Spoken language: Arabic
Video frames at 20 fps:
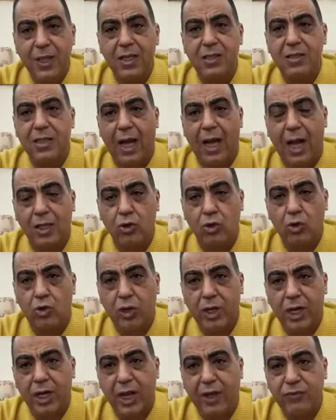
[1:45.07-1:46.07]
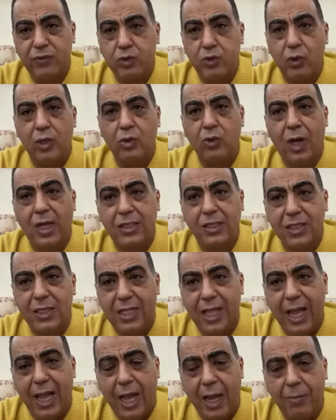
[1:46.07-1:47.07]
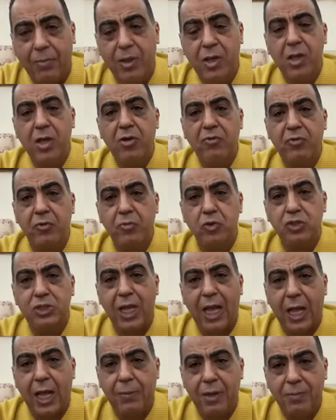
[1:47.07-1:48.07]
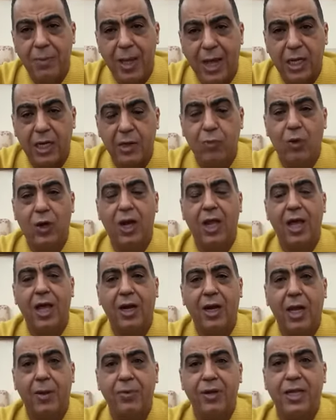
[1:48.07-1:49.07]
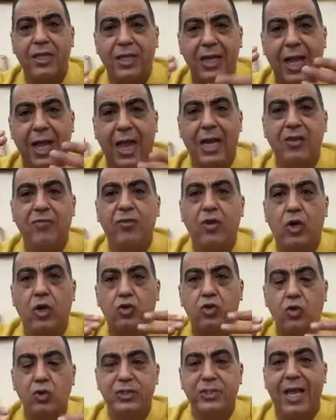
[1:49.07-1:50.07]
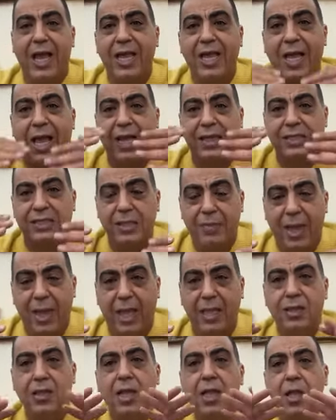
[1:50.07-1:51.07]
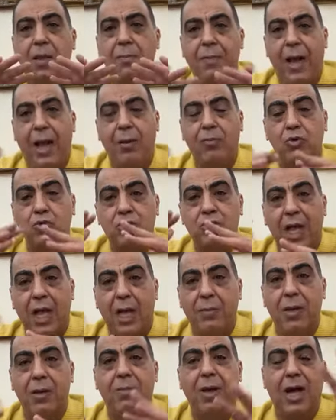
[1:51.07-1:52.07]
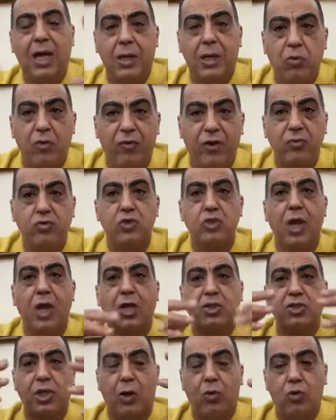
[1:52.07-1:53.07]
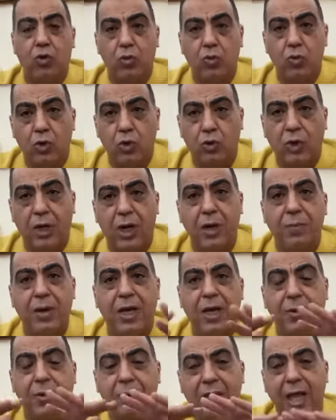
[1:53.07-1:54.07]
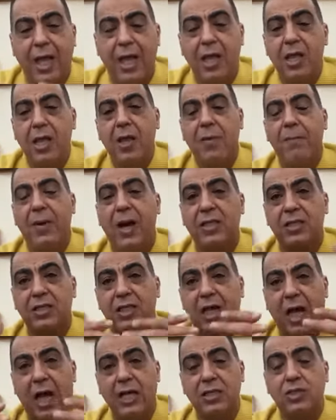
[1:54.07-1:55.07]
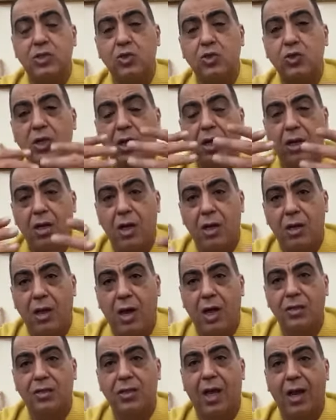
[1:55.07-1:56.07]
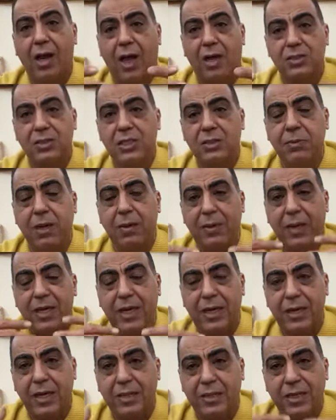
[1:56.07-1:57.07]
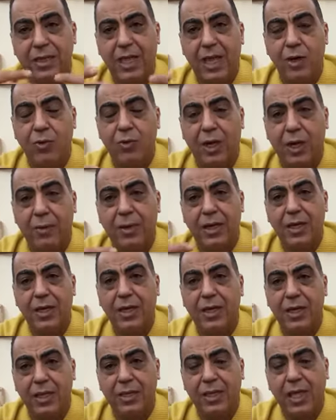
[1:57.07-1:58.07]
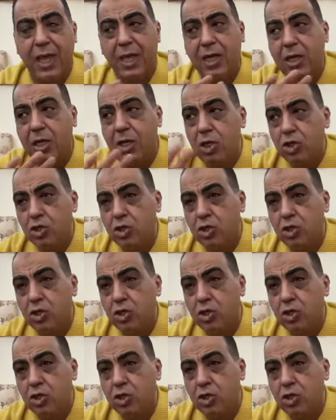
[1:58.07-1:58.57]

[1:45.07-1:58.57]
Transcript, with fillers: اتحاد الكره نفسه وتهدد لاعب في منتخب المغرب ولا يرغب النادي الاهلي في حدوث اي ازمات مع منتخب المغرب وفوزي الأقشع وجمهور الكرة المغربية بعد تحسن العلاقات العظيمة بين الناديين وجماهير الناديين